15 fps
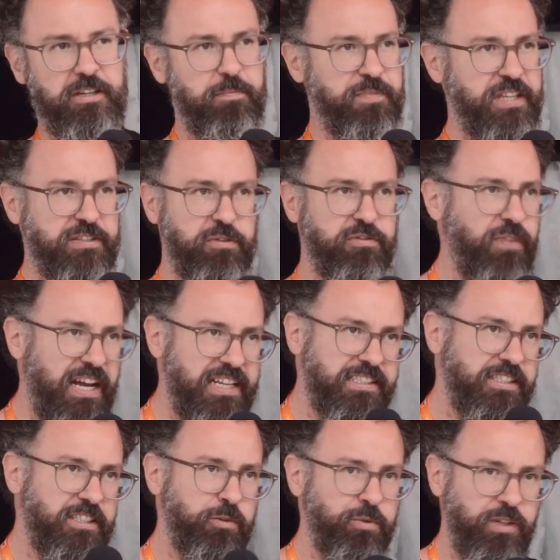ähm, das wird
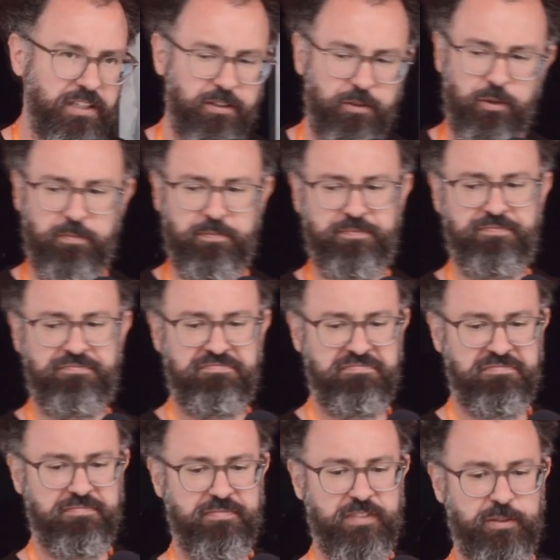wahnsinnig gut angenommen.
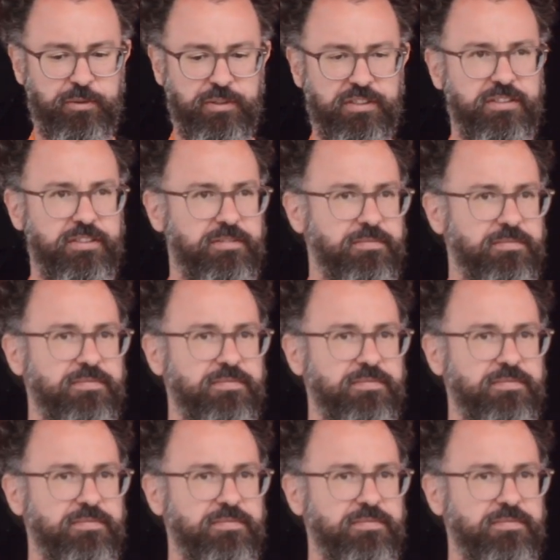Und